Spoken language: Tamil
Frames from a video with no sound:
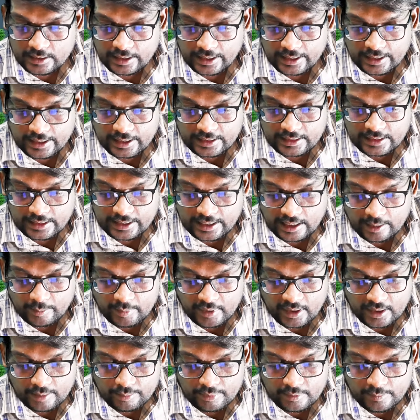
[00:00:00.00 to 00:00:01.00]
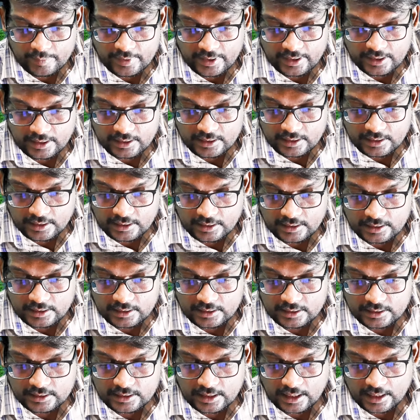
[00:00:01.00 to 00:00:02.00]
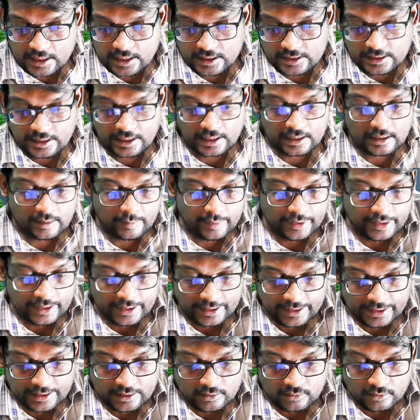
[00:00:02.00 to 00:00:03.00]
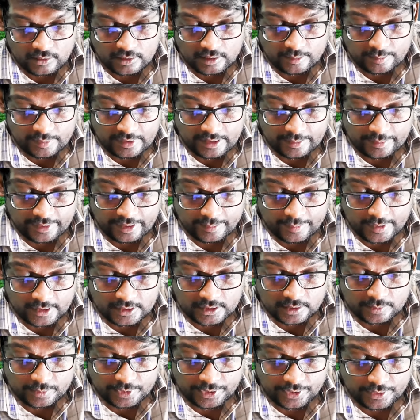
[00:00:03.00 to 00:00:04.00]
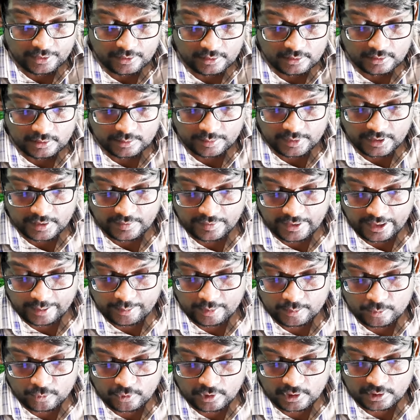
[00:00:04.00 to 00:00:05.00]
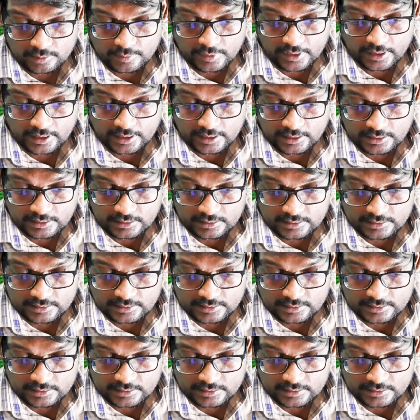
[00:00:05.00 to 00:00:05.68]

எங்கேருந்து கிளம்பி எப்பப்போ கரெக்டாக நின்றுருக்கு அப்படிங்கிற டீட்டில் உங்களுக்கு ப்ளே பண்ணி பார்த்துக்க முடியும் இந்த பாருங்கள் வண்டி இப்போ மூவாது பாருங்கள்